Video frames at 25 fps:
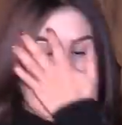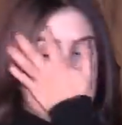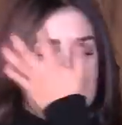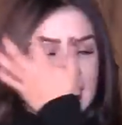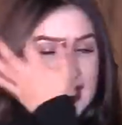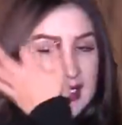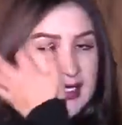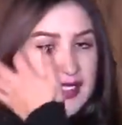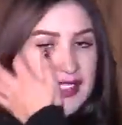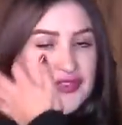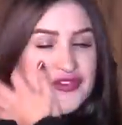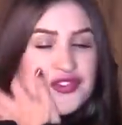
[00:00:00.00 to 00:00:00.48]

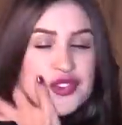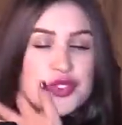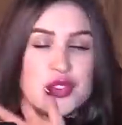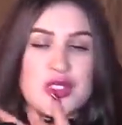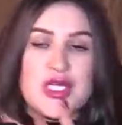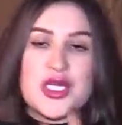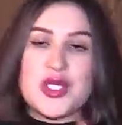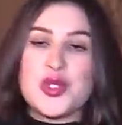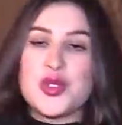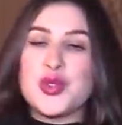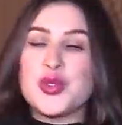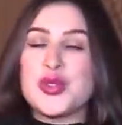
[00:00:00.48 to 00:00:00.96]
عليه عرفتو
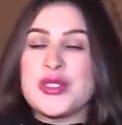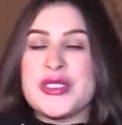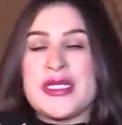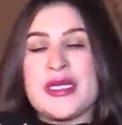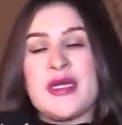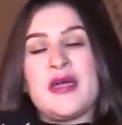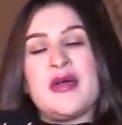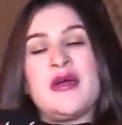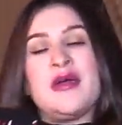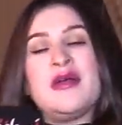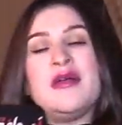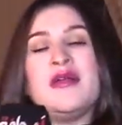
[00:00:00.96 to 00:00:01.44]
على
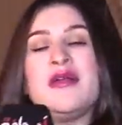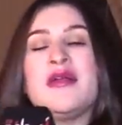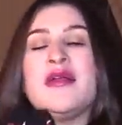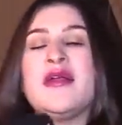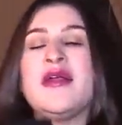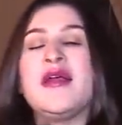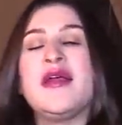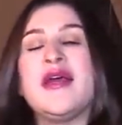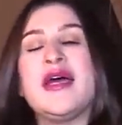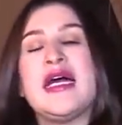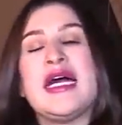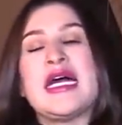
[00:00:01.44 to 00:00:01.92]
خويا
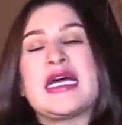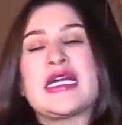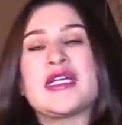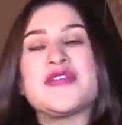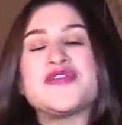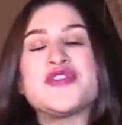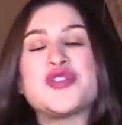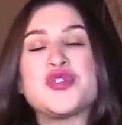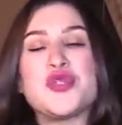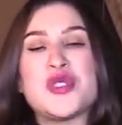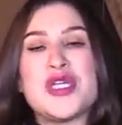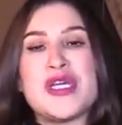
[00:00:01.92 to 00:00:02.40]

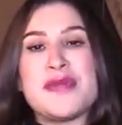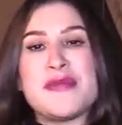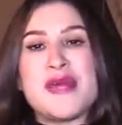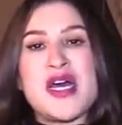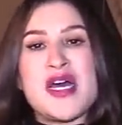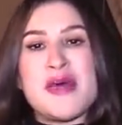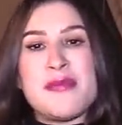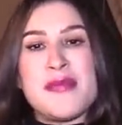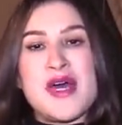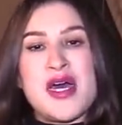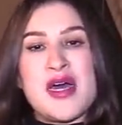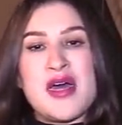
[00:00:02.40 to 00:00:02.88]
عرفتو على
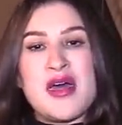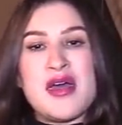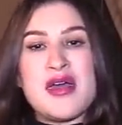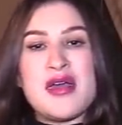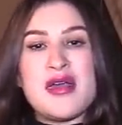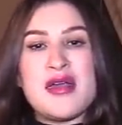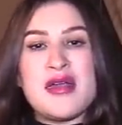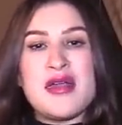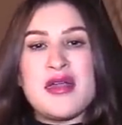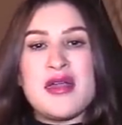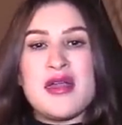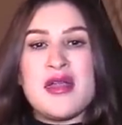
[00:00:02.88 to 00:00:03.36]
ماما